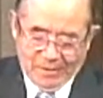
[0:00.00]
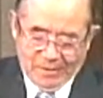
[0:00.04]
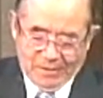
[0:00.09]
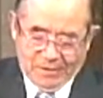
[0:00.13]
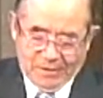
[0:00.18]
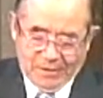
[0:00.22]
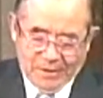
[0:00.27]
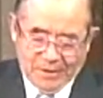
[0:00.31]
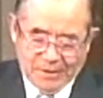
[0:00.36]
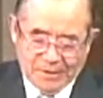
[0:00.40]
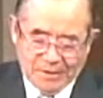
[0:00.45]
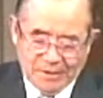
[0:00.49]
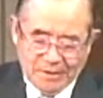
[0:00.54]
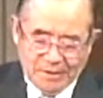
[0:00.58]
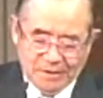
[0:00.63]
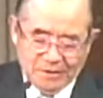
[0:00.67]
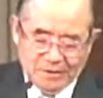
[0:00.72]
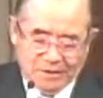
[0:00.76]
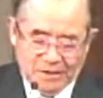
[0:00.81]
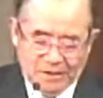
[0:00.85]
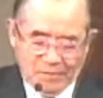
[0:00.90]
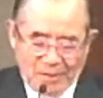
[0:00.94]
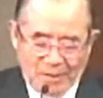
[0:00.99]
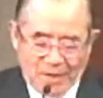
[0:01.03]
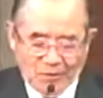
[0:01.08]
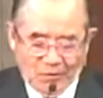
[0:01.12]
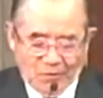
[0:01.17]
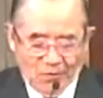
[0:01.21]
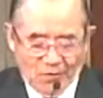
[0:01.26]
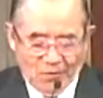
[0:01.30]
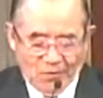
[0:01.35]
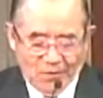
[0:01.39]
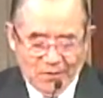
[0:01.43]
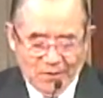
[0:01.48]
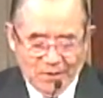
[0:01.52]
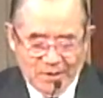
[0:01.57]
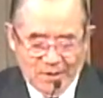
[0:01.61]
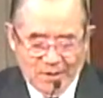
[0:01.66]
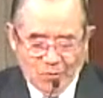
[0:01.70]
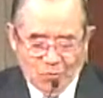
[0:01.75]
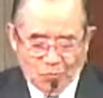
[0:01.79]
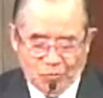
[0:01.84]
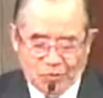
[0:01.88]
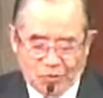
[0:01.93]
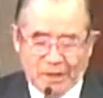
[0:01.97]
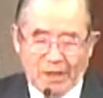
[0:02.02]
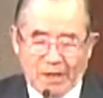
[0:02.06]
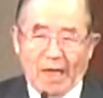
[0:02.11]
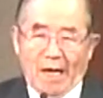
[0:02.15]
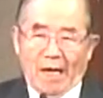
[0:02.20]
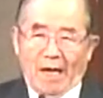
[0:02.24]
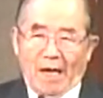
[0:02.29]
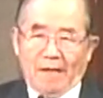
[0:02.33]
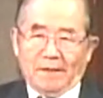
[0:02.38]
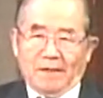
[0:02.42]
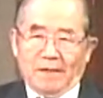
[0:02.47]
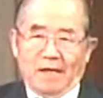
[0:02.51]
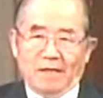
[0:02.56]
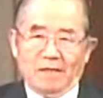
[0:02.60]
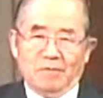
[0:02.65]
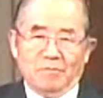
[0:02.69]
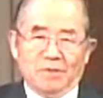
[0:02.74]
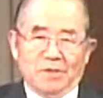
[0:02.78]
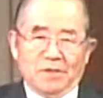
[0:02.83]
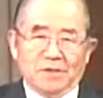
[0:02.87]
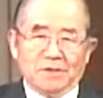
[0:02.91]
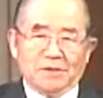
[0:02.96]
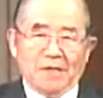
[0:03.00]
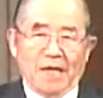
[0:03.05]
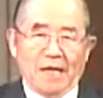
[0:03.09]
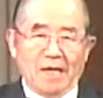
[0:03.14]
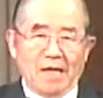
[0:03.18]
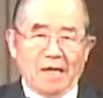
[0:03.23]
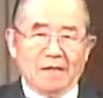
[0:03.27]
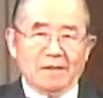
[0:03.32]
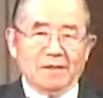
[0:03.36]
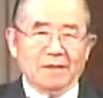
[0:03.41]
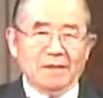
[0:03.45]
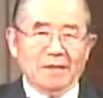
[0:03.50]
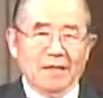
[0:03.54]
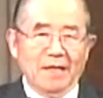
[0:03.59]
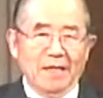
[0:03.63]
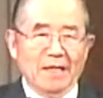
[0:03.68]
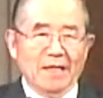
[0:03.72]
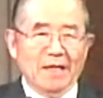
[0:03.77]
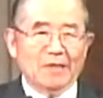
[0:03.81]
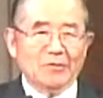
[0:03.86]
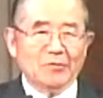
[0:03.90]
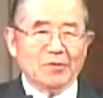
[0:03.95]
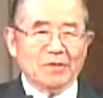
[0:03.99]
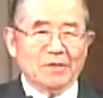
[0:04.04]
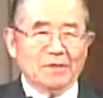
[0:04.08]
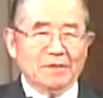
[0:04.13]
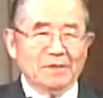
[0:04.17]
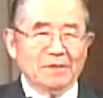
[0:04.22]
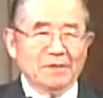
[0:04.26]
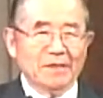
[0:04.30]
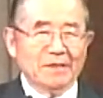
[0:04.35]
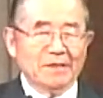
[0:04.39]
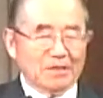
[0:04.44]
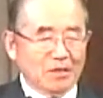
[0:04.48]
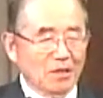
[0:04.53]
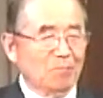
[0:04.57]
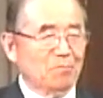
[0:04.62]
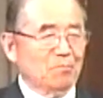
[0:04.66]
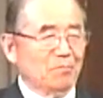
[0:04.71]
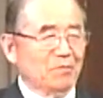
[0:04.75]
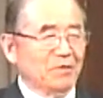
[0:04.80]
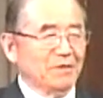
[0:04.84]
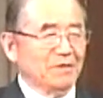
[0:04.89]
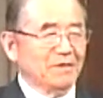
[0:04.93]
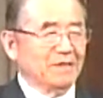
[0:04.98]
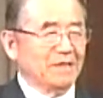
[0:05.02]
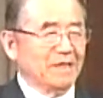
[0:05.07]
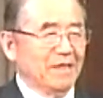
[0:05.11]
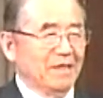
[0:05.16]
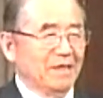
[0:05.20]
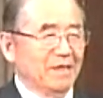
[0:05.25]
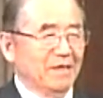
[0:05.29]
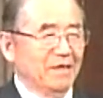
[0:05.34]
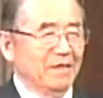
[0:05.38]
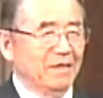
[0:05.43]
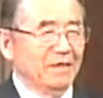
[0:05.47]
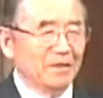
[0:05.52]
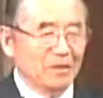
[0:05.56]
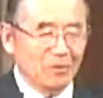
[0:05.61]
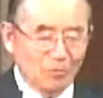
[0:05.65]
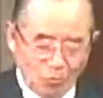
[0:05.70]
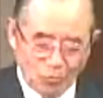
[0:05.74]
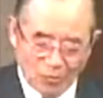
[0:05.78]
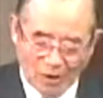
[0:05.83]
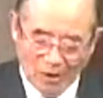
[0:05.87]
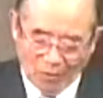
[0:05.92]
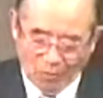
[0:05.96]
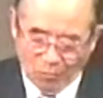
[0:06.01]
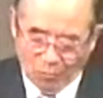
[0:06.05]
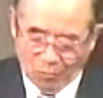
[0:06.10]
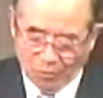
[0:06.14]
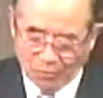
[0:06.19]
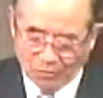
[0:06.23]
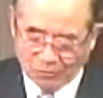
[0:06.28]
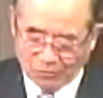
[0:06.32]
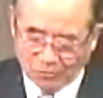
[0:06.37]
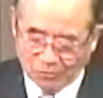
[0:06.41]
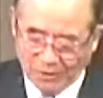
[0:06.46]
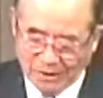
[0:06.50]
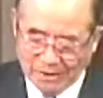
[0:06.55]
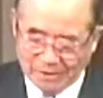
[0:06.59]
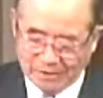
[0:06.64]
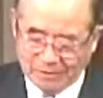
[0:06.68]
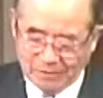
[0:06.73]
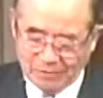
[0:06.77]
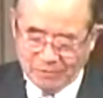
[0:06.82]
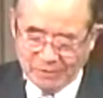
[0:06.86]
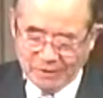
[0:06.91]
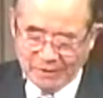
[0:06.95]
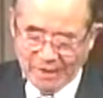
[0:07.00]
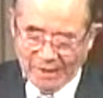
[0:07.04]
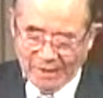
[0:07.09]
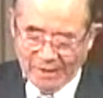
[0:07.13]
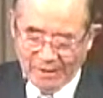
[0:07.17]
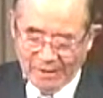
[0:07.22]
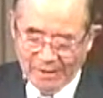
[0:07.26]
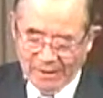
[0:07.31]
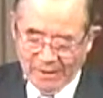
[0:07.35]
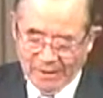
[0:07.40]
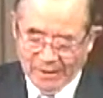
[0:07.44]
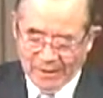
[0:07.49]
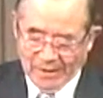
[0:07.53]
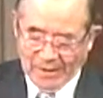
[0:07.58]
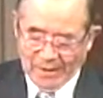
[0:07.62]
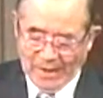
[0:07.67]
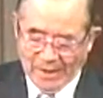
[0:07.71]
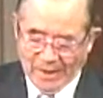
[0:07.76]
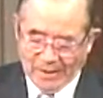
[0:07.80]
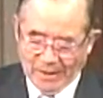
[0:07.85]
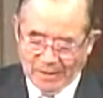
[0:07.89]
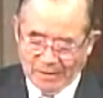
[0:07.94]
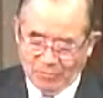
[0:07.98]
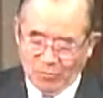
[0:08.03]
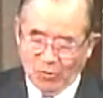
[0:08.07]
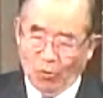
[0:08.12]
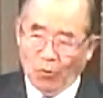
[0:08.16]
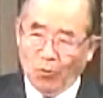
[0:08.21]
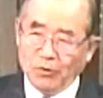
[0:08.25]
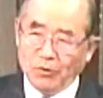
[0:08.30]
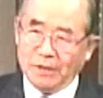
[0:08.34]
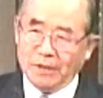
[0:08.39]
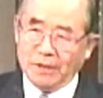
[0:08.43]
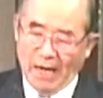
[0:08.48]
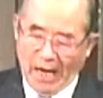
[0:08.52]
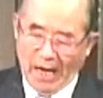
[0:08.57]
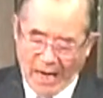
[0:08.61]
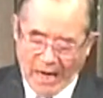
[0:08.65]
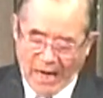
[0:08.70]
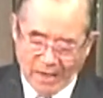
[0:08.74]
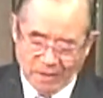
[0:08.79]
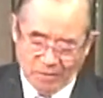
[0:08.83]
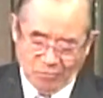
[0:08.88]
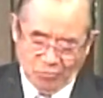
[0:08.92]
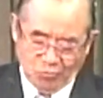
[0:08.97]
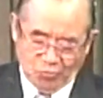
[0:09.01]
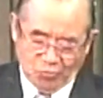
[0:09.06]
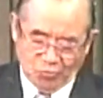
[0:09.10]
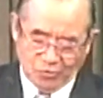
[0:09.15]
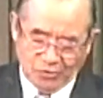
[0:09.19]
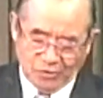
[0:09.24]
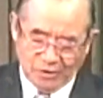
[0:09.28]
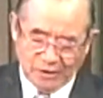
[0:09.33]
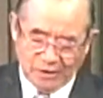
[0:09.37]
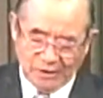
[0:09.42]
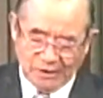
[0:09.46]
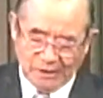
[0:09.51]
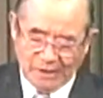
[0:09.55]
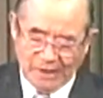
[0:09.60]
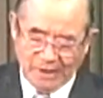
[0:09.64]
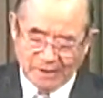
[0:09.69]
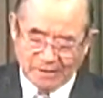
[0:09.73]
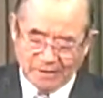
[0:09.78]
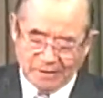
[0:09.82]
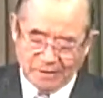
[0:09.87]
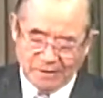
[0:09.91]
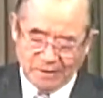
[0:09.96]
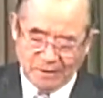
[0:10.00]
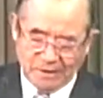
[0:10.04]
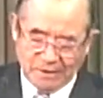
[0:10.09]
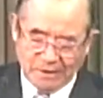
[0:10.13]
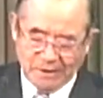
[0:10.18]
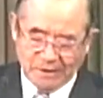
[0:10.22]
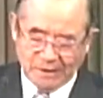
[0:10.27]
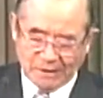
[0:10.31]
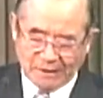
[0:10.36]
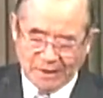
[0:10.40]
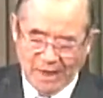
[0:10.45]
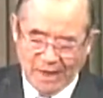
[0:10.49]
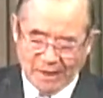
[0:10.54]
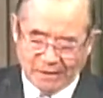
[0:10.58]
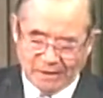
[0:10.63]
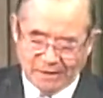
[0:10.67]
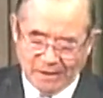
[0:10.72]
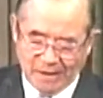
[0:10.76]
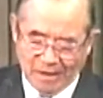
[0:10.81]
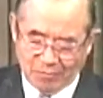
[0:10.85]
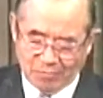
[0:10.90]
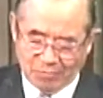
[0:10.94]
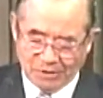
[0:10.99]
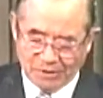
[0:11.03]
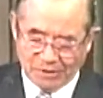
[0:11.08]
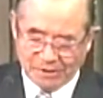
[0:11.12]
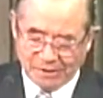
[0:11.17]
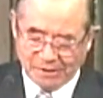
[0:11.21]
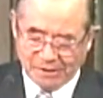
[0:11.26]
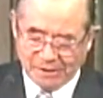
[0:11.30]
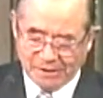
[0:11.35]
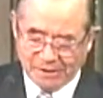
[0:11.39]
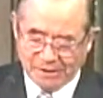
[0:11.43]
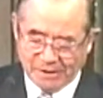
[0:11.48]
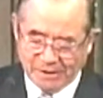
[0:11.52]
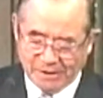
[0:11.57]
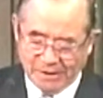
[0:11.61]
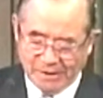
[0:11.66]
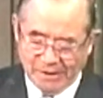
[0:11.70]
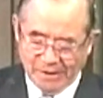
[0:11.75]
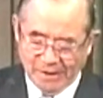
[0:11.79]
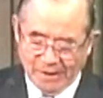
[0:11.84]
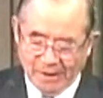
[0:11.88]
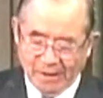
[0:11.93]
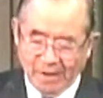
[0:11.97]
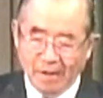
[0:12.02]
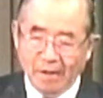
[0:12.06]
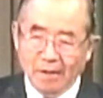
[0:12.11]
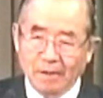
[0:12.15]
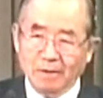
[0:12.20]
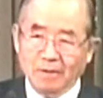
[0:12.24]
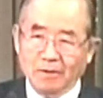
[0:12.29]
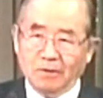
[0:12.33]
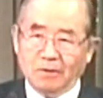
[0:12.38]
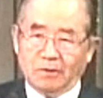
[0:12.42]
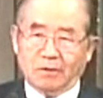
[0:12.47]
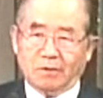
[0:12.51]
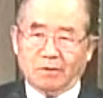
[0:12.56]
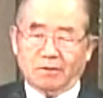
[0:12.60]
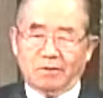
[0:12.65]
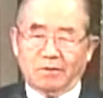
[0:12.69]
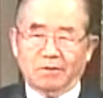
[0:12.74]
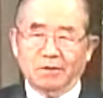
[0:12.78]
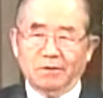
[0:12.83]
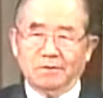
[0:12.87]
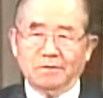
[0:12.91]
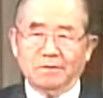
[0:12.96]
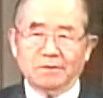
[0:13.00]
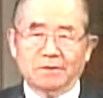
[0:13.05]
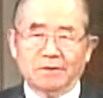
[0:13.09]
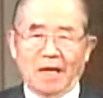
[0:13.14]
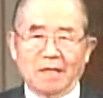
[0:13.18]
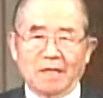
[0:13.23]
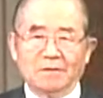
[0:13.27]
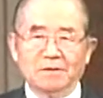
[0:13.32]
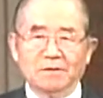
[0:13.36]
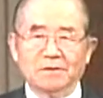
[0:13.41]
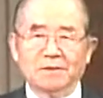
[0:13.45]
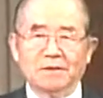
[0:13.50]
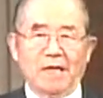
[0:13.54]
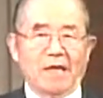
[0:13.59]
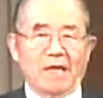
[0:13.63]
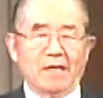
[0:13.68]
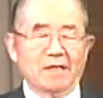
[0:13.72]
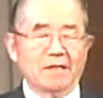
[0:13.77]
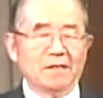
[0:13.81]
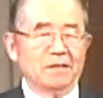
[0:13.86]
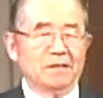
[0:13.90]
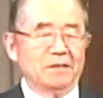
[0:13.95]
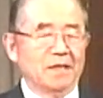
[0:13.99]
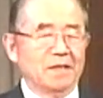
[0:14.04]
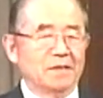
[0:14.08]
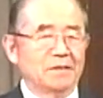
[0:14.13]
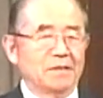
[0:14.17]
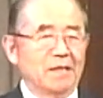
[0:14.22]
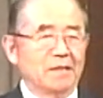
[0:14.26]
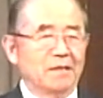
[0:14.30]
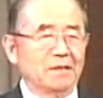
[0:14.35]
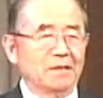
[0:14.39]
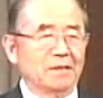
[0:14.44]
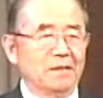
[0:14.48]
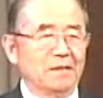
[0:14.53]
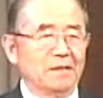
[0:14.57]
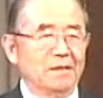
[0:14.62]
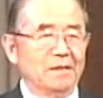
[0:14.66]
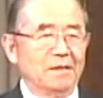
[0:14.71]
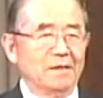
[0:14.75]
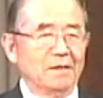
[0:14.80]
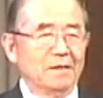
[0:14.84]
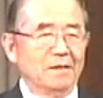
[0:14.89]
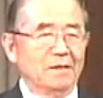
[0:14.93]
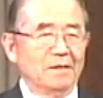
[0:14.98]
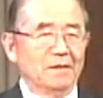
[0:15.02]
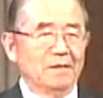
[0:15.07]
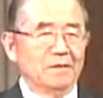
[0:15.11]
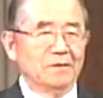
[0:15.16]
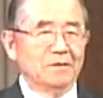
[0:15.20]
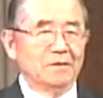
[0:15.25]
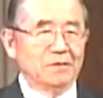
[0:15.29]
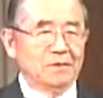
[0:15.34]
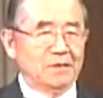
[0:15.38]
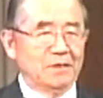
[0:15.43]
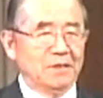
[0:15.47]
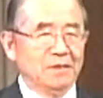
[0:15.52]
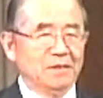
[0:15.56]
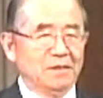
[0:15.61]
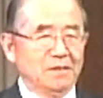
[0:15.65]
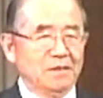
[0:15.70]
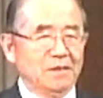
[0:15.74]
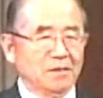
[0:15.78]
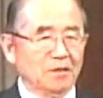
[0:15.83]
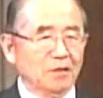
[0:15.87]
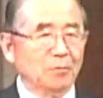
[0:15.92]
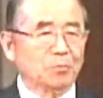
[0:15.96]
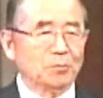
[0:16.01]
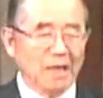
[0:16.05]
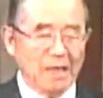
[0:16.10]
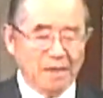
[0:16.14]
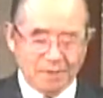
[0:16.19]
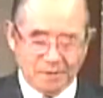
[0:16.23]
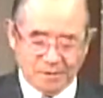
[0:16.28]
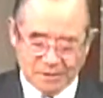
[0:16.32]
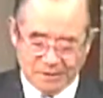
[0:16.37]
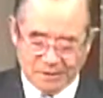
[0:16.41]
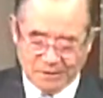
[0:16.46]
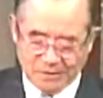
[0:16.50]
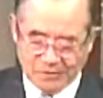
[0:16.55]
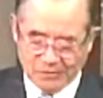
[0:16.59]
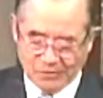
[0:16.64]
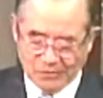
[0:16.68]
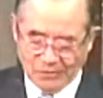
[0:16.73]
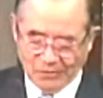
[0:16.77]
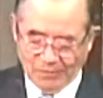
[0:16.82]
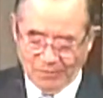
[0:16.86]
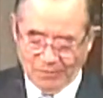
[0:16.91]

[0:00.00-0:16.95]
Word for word: 그래서 이것이 바로 우리가 하나님을 사랑해야 되는 첫 번째 이유라고 볼 수가 있습니다. 하나님은 오직 한 분이라는 이 사실 앞에서 어떤 다른 사랑의 대상이 신이 없다는 것이죠.